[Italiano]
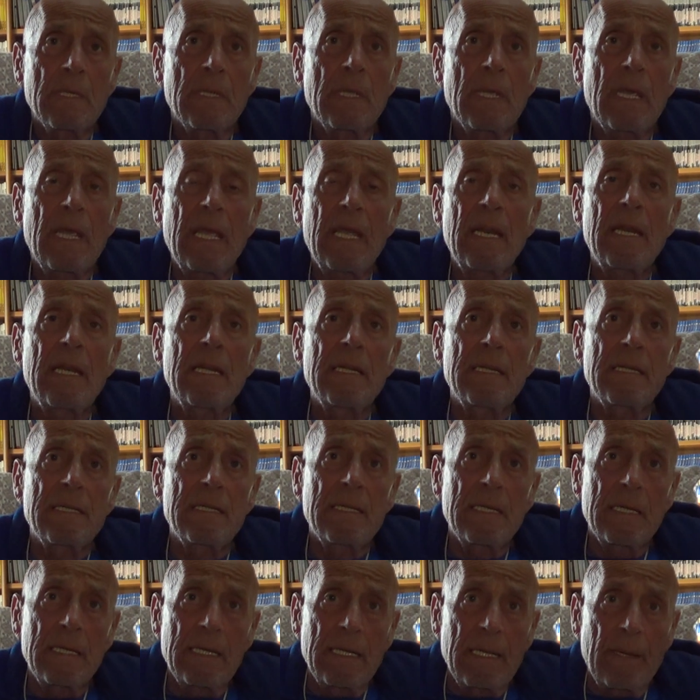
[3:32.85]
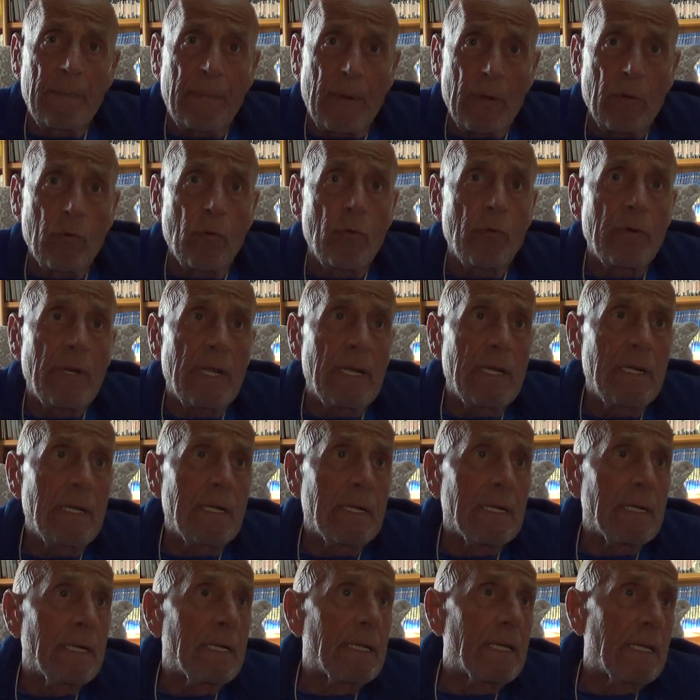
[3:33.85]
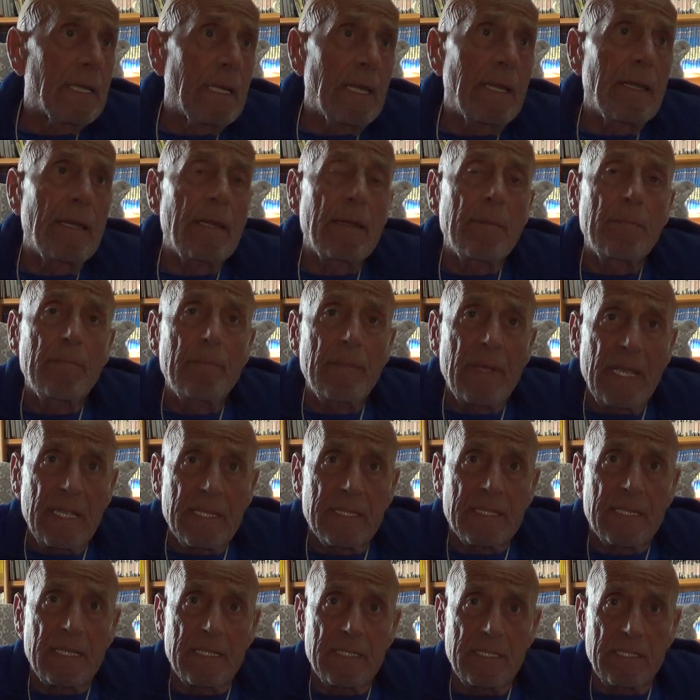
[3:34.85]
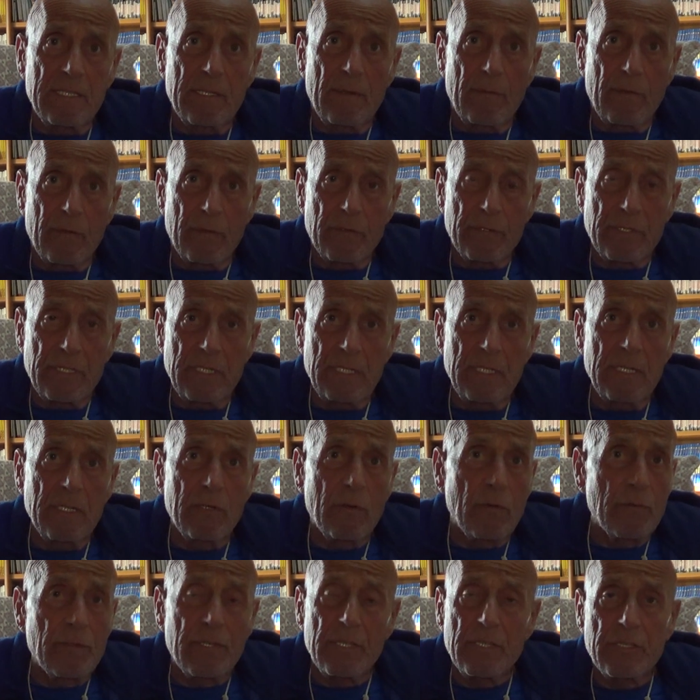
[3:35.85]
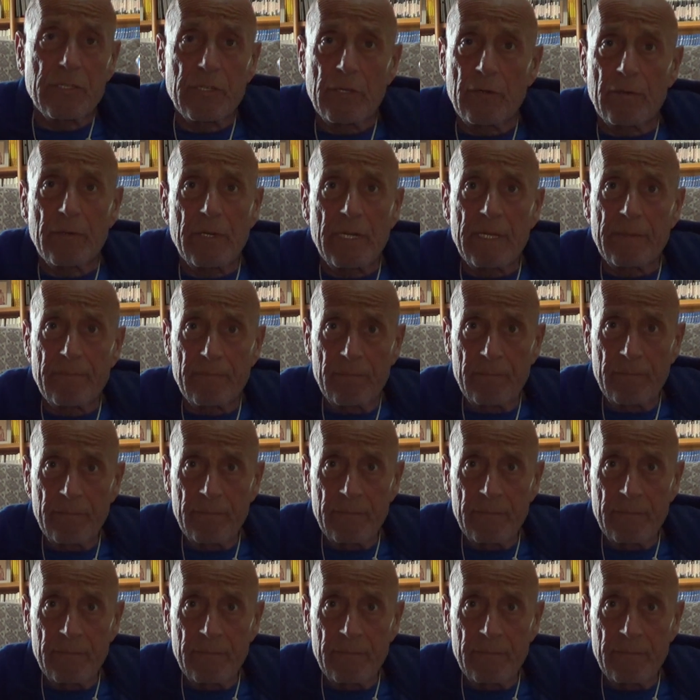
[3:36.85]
E la paura che mette, diciamo così, in condizione